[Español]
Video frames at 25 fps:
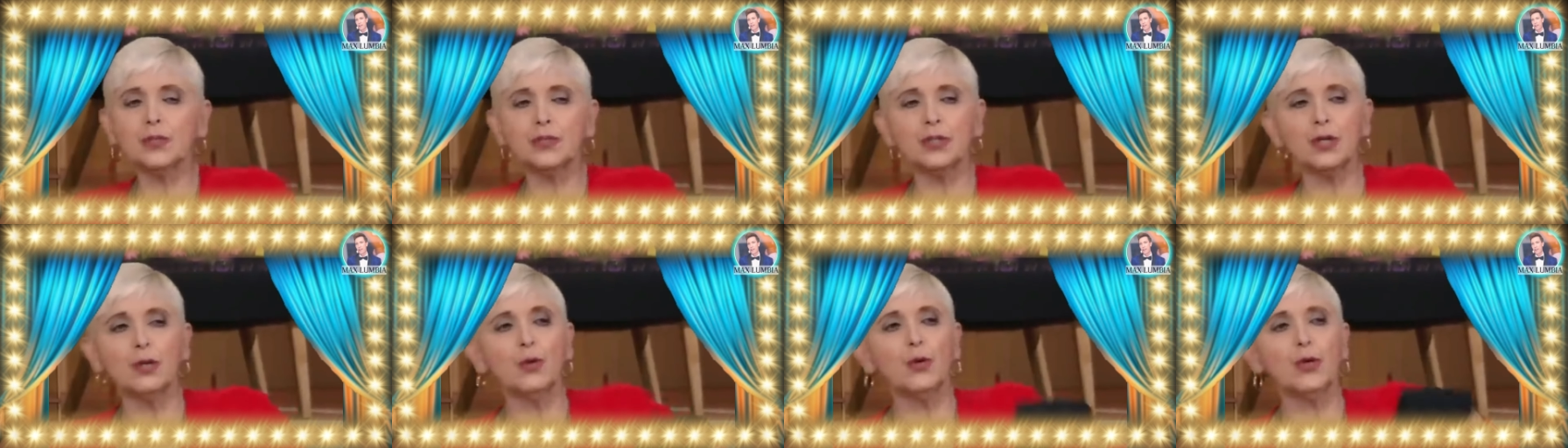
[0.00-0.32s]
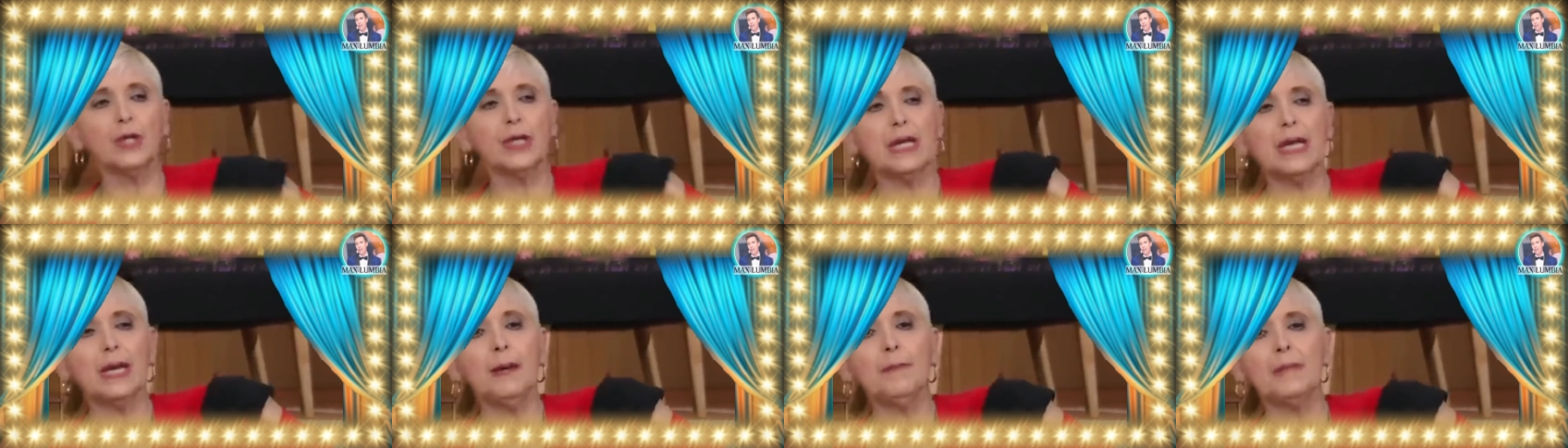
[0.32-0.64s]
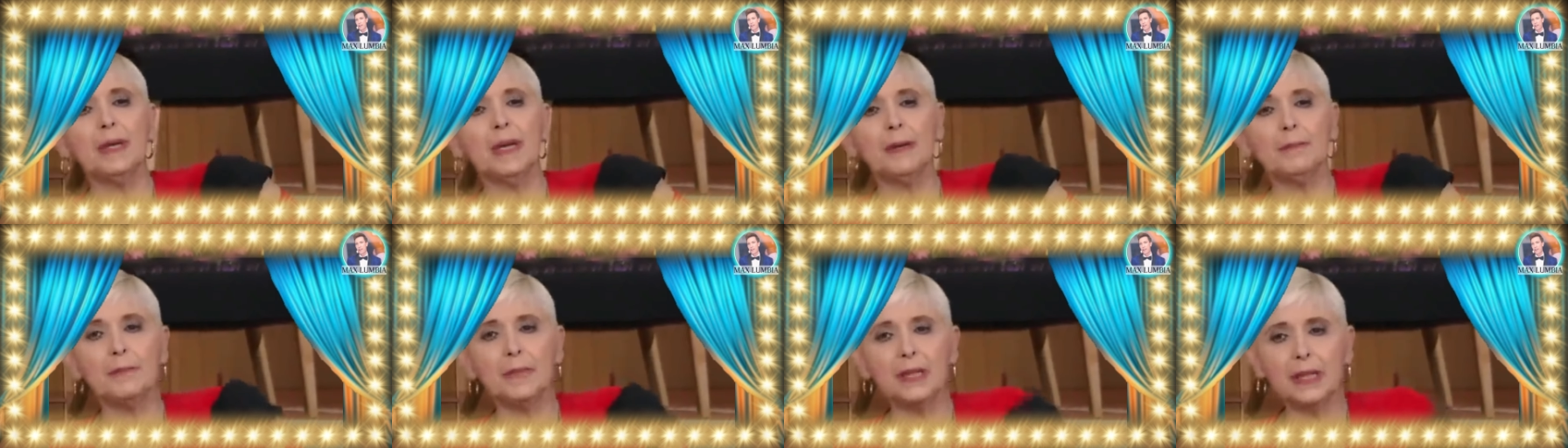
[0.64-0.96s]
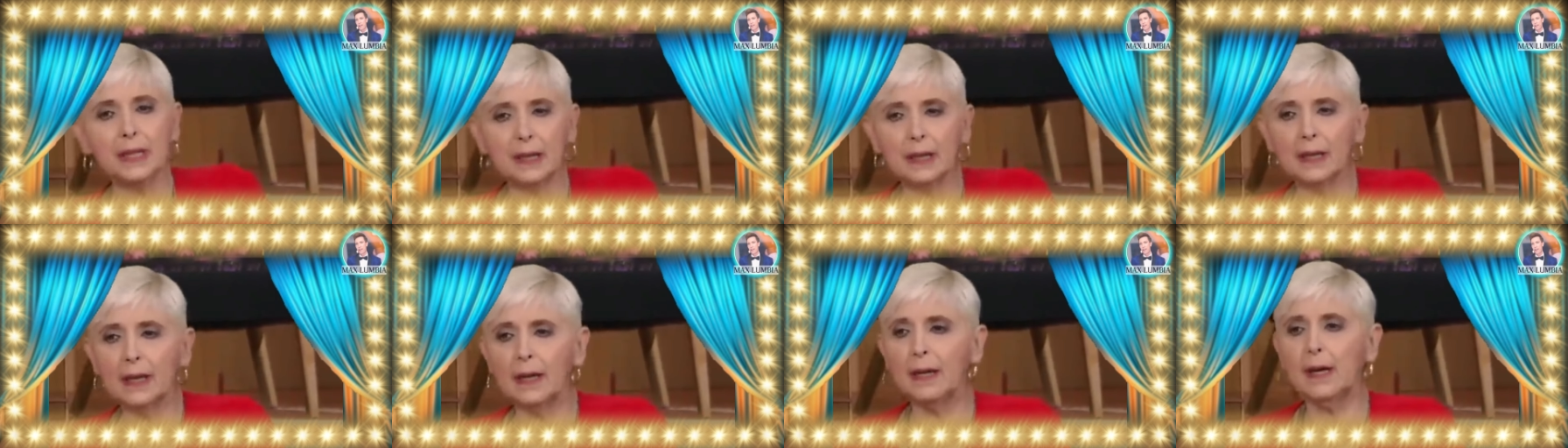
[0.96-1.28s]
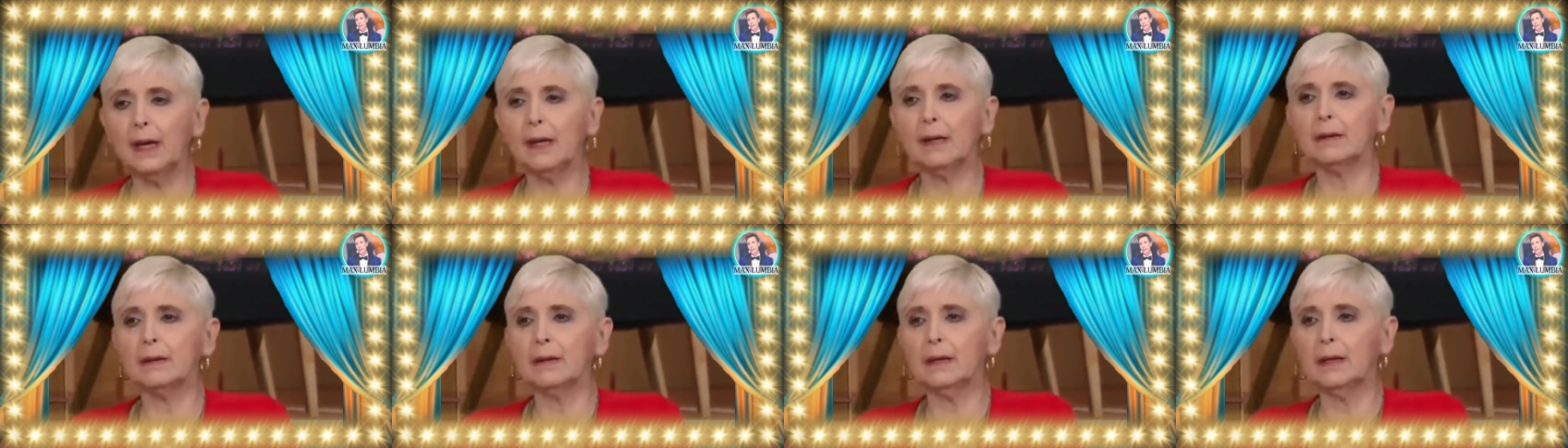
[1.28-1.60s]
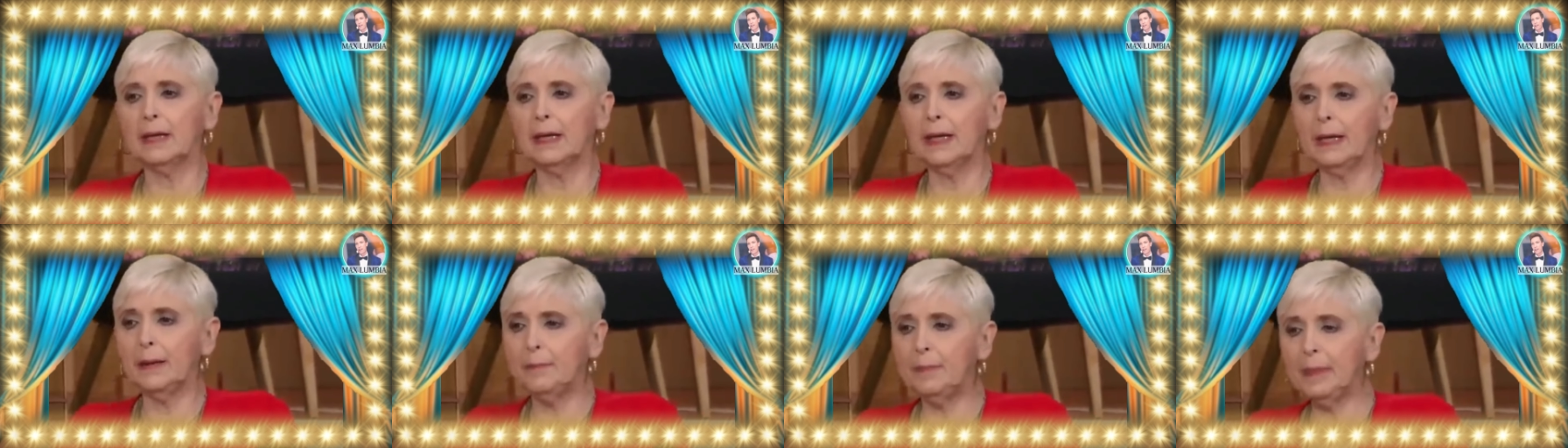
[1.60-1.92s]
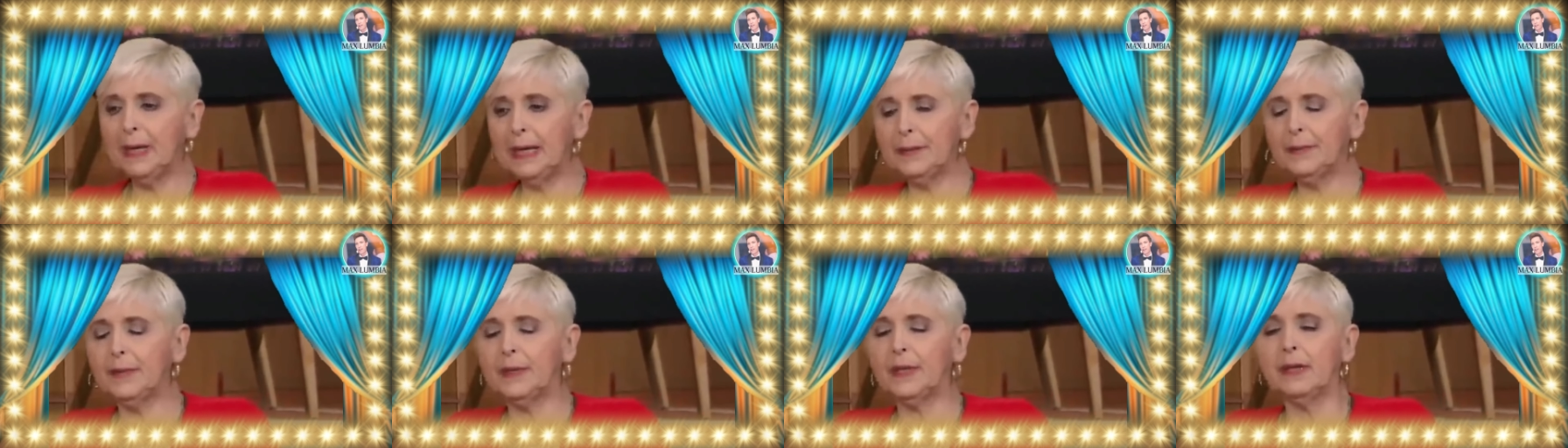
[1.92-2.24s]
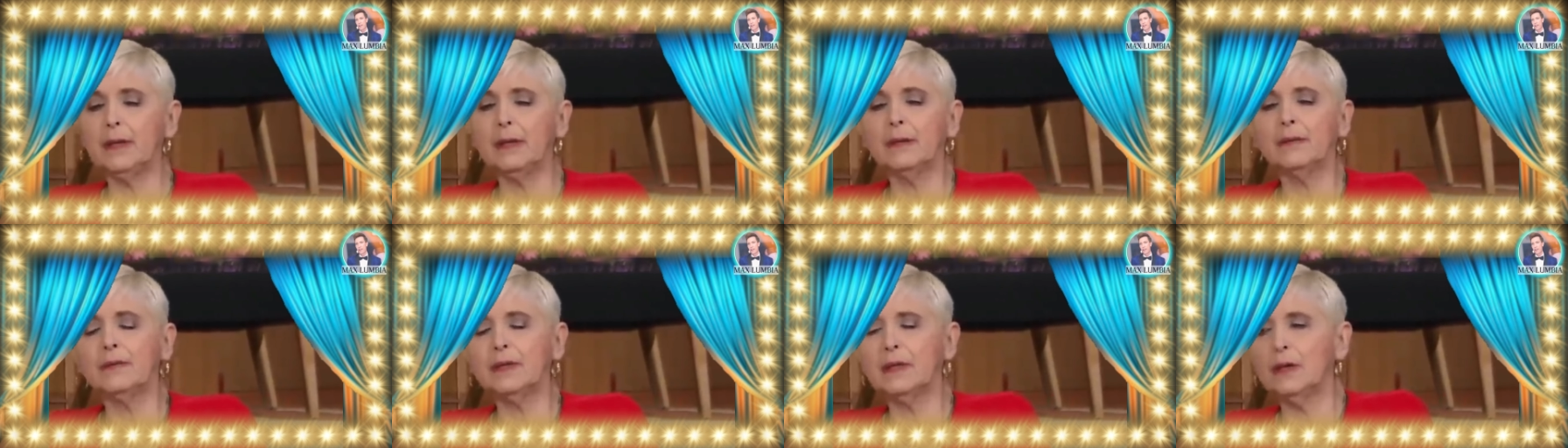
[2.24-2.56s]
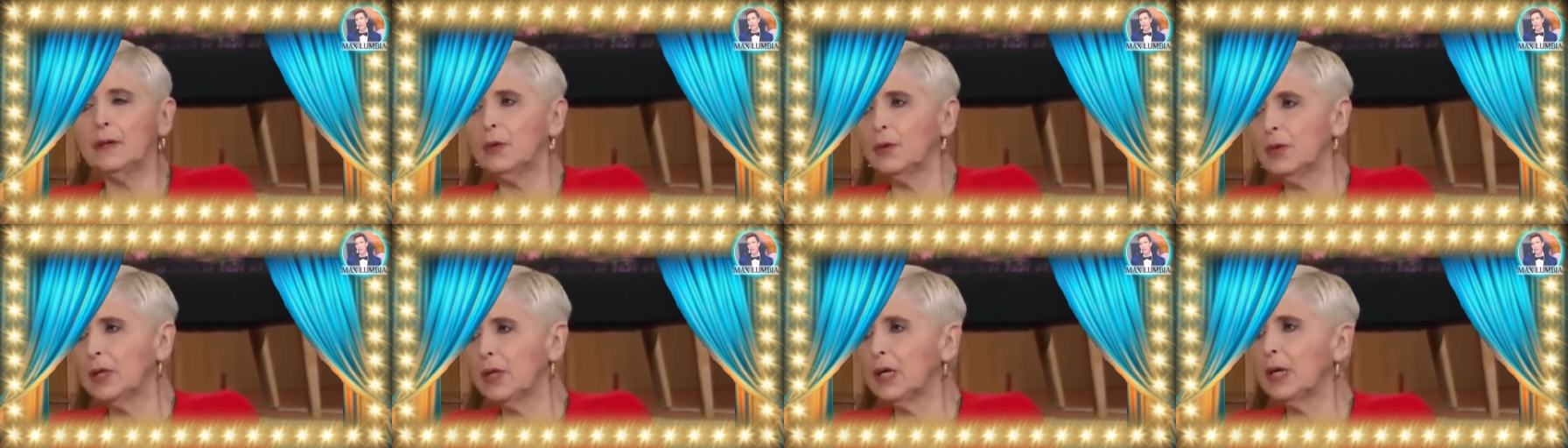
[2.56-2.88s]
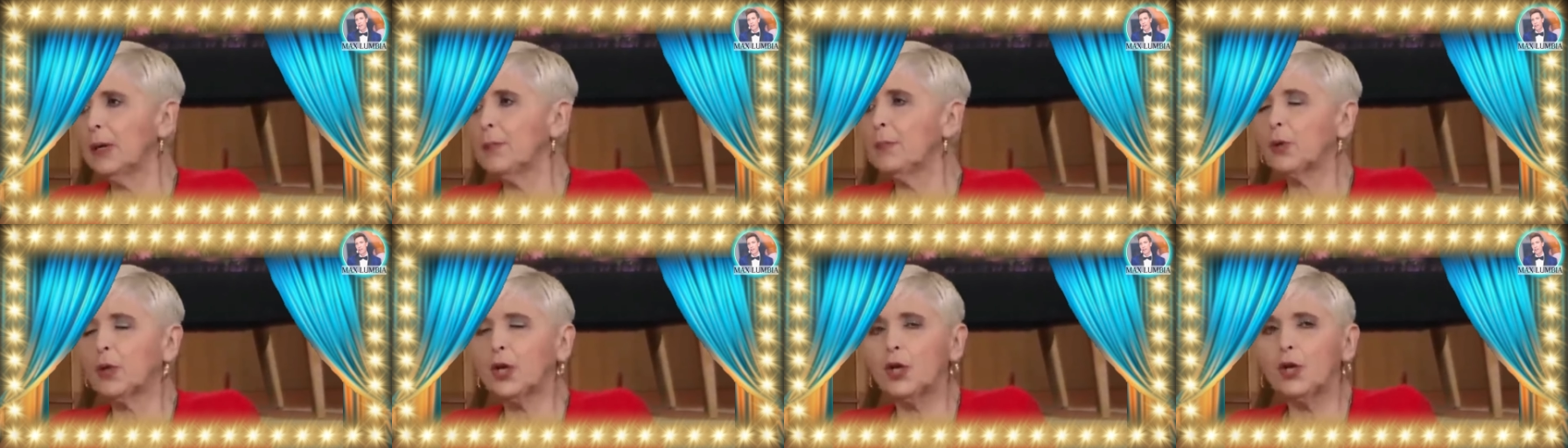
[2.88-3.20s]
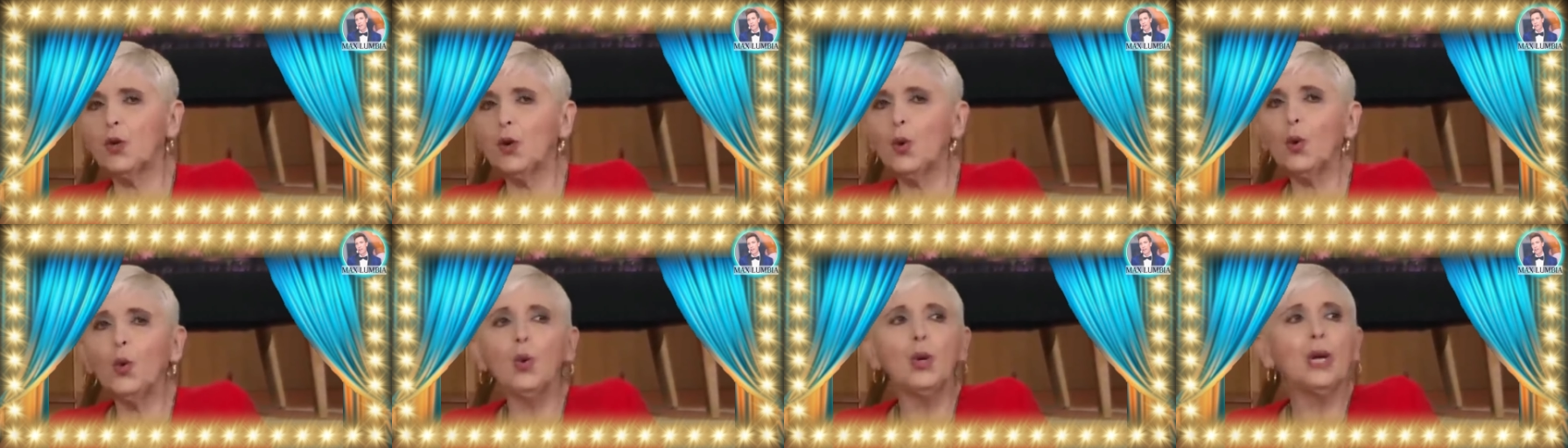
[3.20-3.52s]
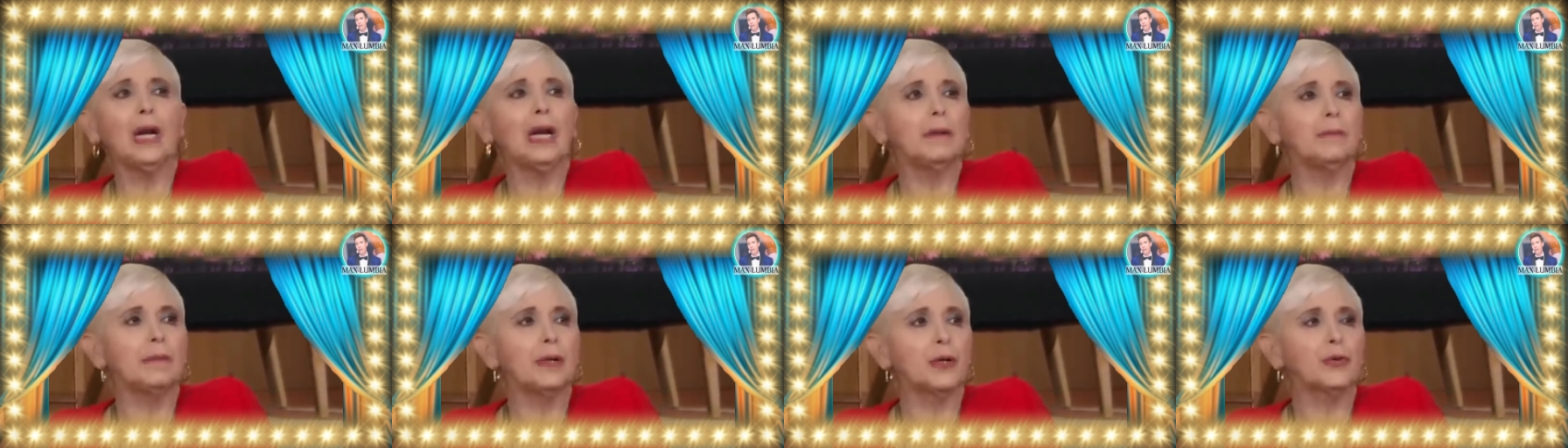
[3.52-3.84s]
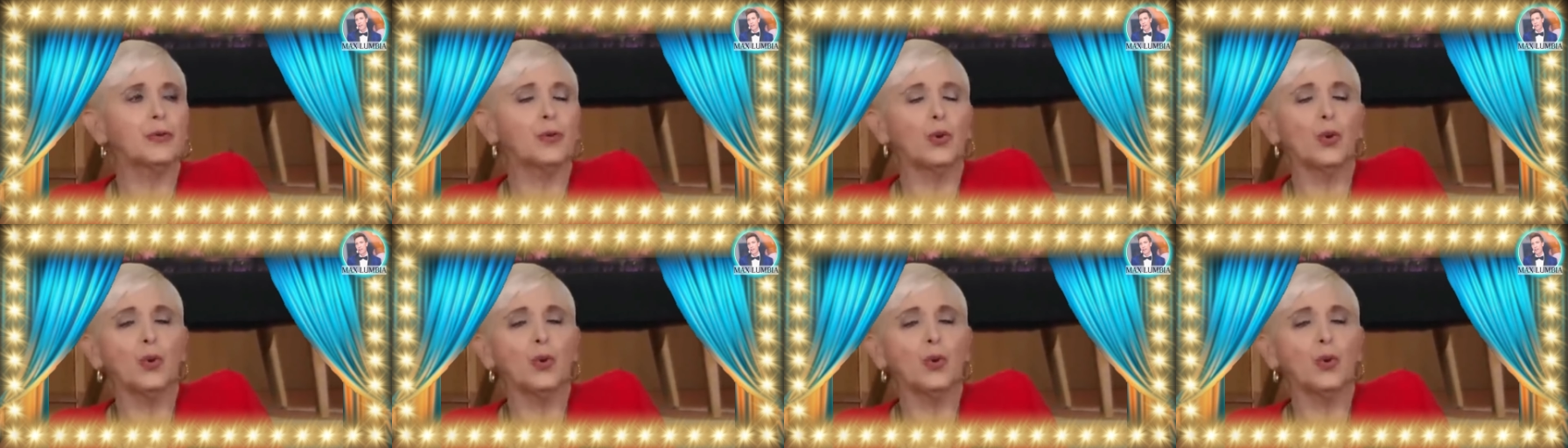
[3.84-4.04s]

se lo dije a mi amiga, a la Patti, se lo dije, porque yo con Alberto